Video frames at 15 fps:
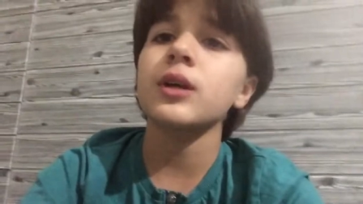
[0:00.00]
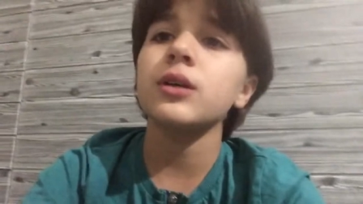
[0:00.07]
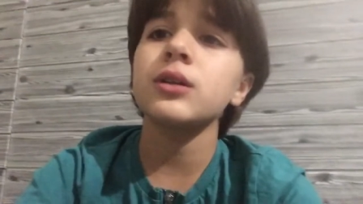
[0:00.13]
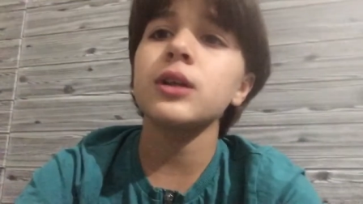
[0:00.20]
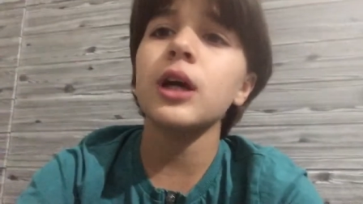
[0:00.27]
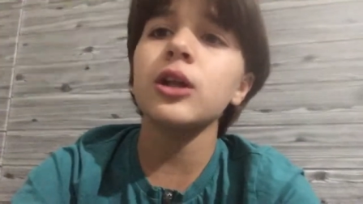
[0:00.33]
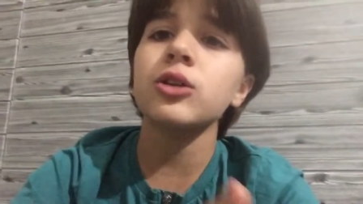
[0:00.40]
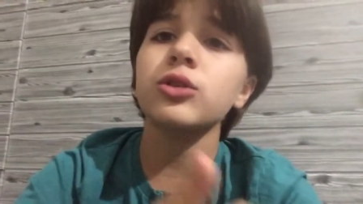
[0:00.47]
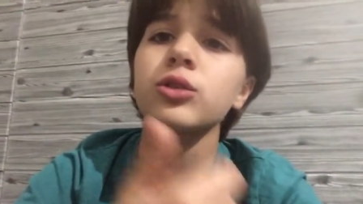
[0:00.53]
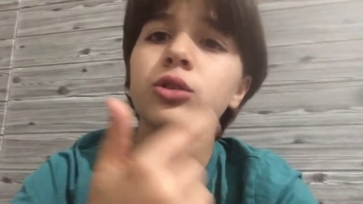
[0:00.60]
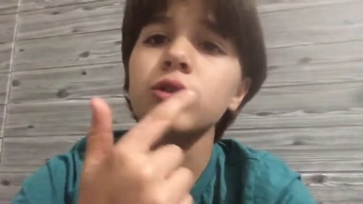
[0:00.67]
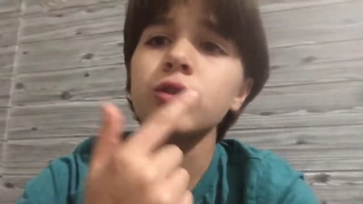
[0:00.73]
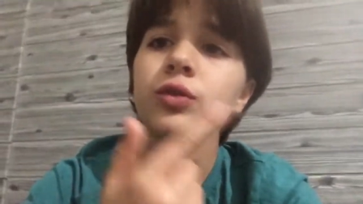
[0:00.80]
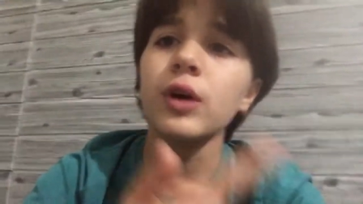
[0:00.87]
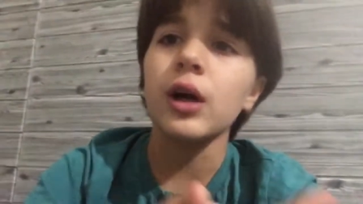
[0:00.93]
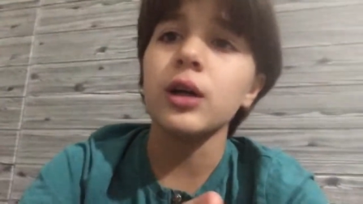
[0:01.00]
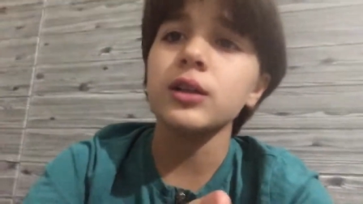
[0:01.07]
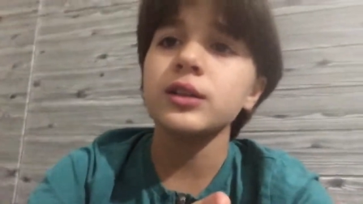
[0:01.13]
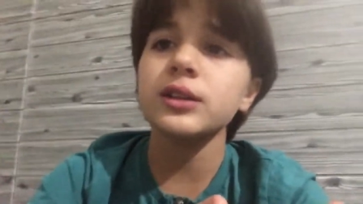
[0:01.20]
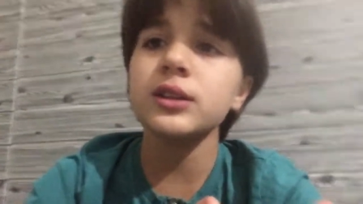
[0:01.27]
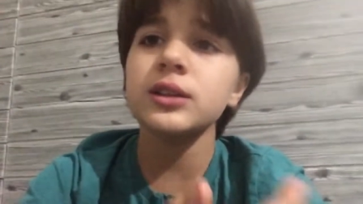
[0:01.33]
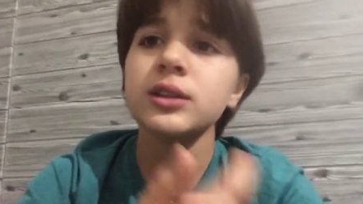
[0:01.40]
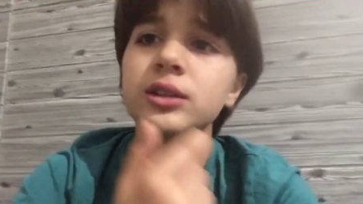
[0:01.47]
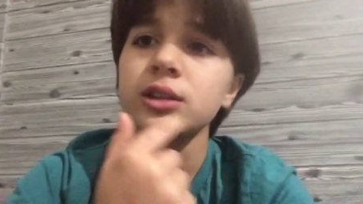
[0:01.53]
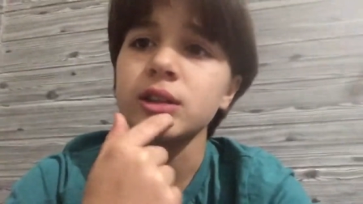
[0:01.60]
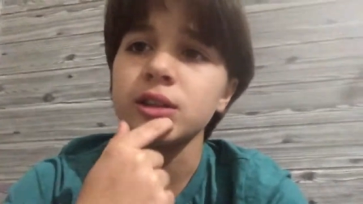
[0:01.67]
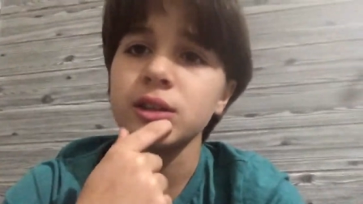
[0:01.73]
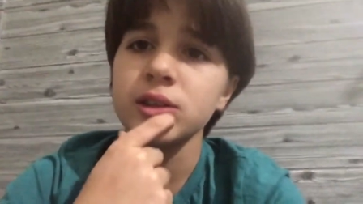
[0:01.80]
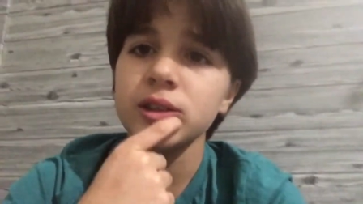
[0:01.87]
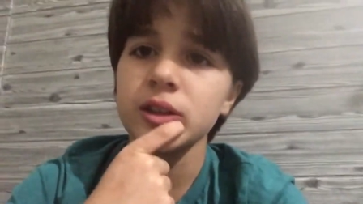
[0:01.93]
l'altro lo fa
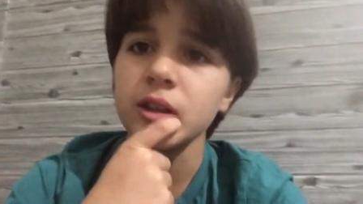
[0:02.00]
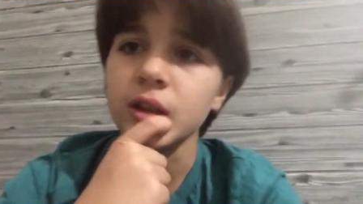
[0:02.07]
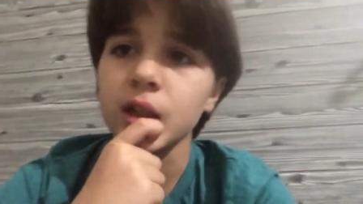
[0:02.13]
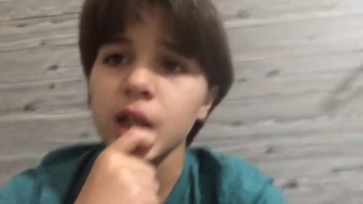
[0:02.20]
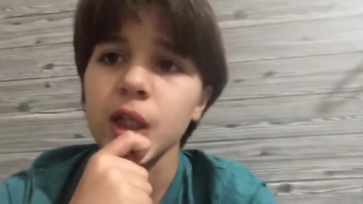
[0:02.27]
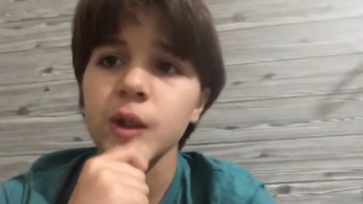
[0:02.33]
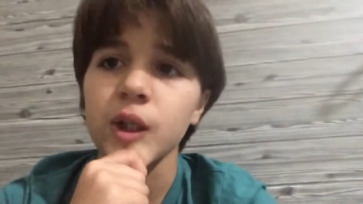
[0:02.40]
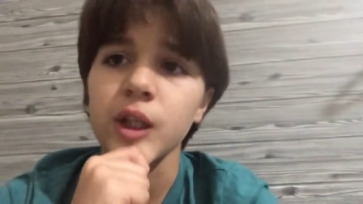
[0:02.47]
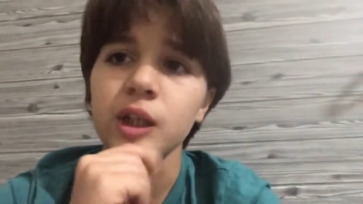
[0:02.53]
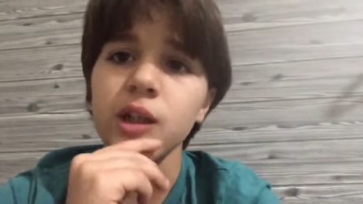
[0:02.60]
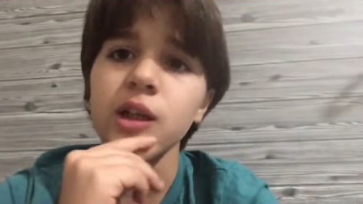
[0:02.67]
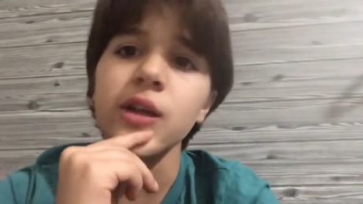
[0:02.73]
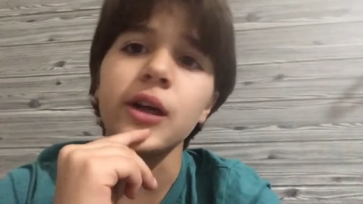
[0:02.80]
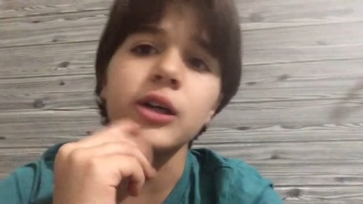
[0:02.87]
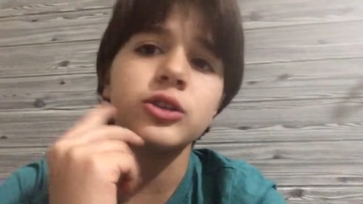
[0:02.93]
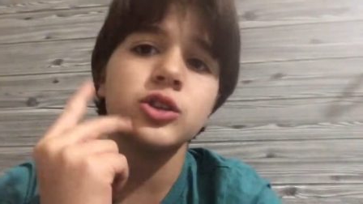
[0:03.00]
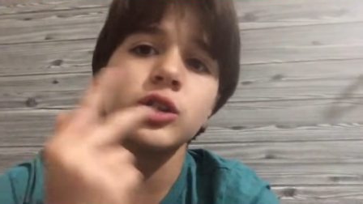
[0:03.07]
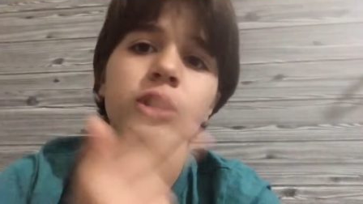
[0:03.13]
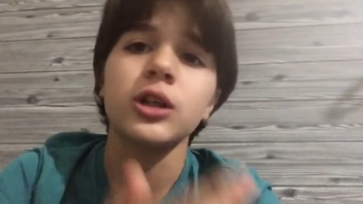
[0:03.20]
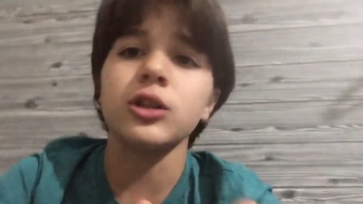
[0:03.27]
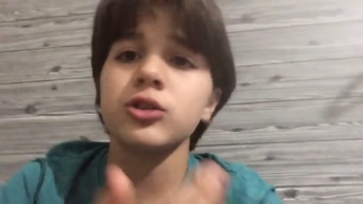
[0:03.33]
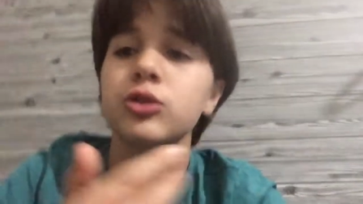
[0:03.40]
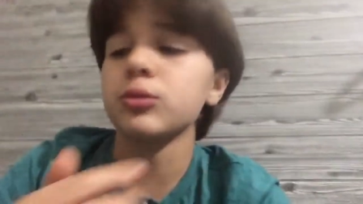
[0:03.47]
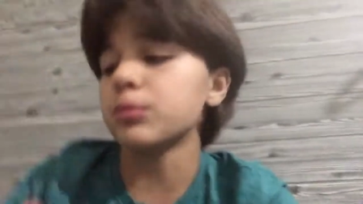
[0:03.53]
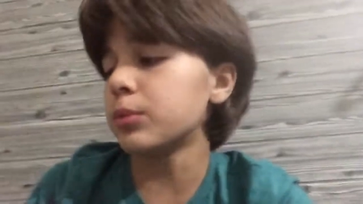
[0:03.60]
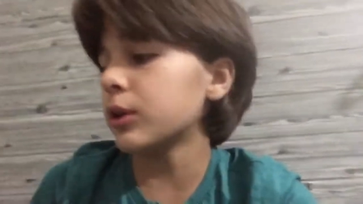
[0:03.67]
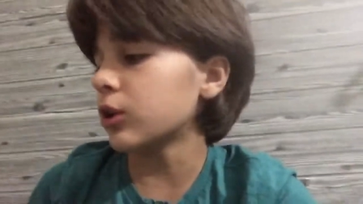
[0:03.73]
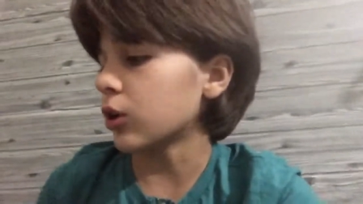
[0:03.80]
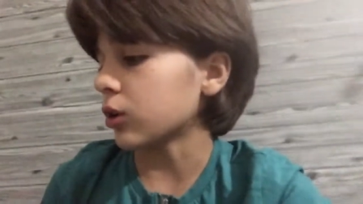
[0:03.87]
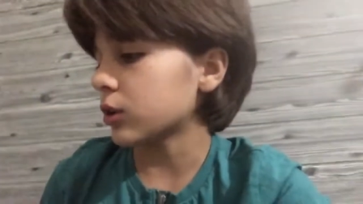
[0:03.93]
Insigne attaccante della Lazio e l'altro
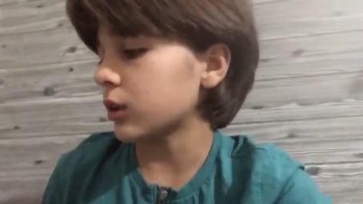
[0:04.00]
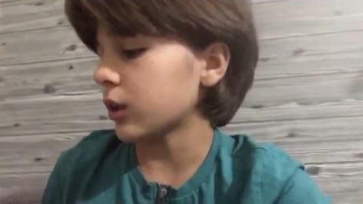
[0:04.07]
Belotti